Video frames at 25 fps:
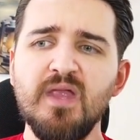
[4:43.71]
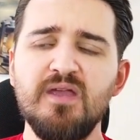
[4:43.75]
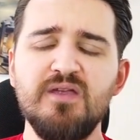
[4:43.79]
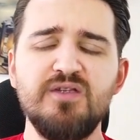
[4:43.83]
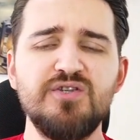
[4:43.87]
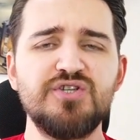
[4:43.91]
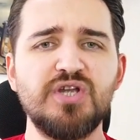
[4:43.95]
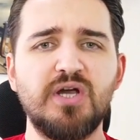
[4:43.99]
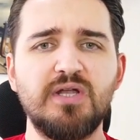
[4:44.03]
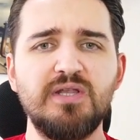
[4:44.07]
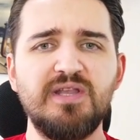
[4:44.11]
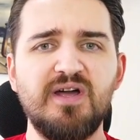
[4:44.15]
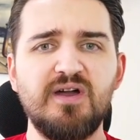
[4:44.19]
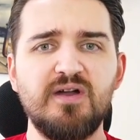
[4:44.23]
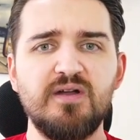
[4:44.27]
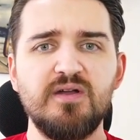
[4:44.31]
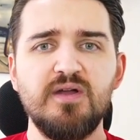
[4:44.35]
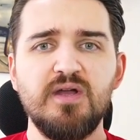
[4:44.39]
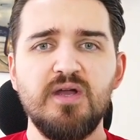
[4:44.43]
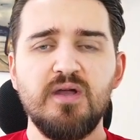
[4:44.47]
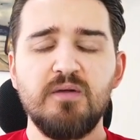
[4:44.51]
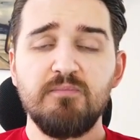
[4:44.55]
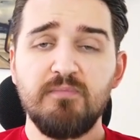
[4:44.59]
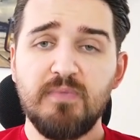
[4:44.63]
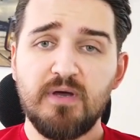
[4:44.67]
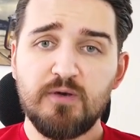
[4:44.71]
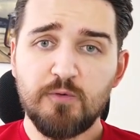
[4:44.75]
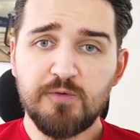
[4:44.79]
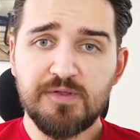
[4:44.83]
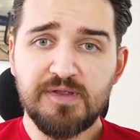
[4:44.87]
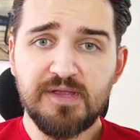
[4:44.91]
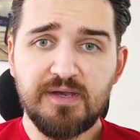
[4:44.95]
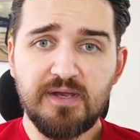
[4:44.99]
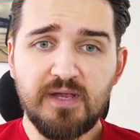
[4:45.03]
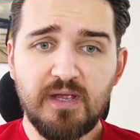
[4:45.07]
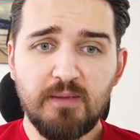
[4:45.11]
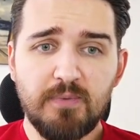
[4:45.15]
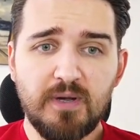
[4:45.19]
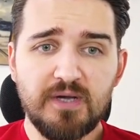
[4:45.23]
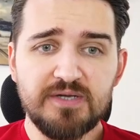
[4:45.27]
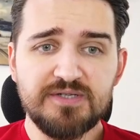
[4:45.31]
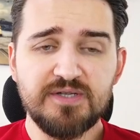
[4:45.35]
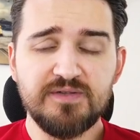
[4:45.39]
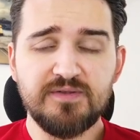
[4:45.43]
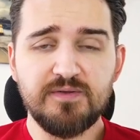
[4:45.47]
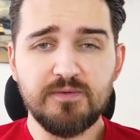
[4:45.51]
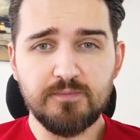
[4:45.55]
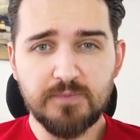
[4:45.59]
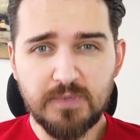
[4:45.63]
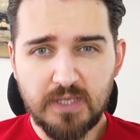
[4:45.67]
İnşallah ben o seriye
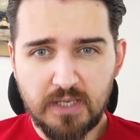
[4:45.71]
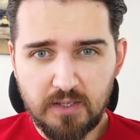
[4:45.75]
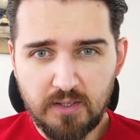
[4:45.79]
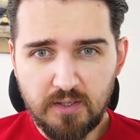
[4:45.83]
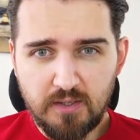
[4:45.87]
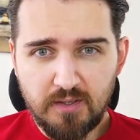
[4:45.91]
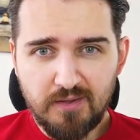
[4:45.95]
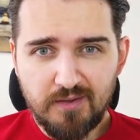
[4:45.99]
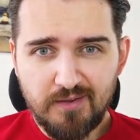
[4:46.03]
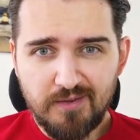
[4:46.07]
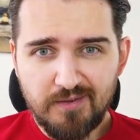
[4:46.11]
başladığımda